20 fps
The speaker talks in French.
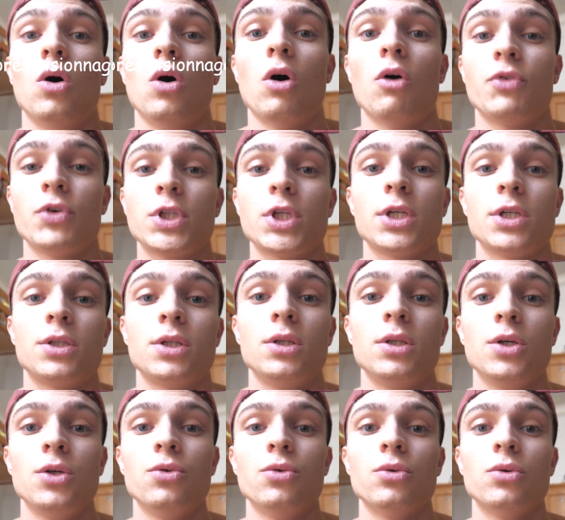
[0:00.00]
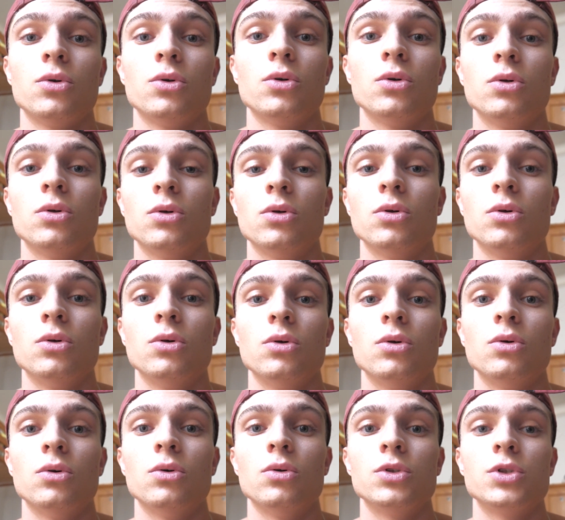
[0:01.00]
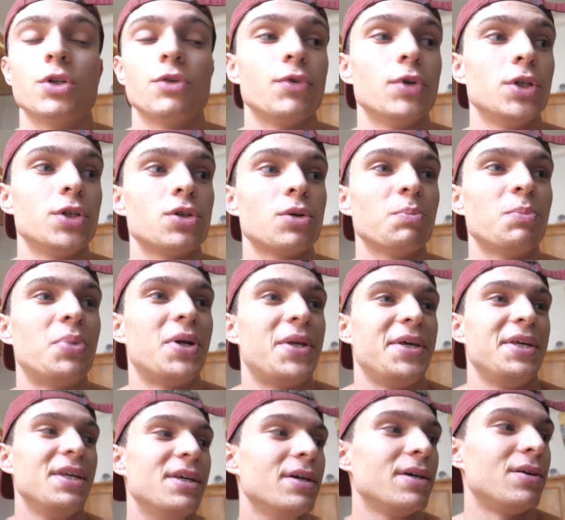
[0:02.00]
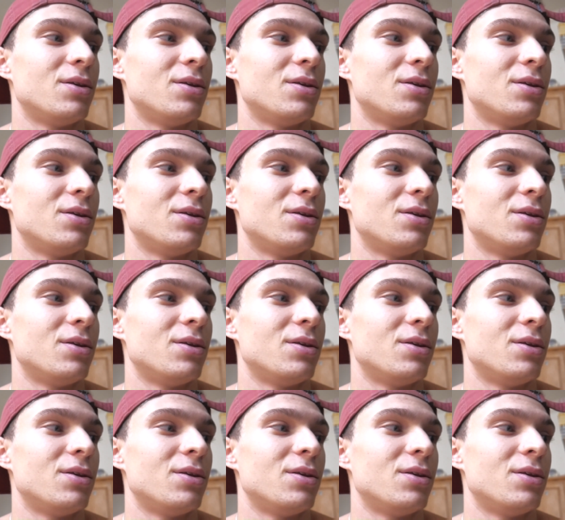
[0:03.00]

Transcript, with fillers: En fait, elle était dégueu. Euh, J'avais les jambes pliées et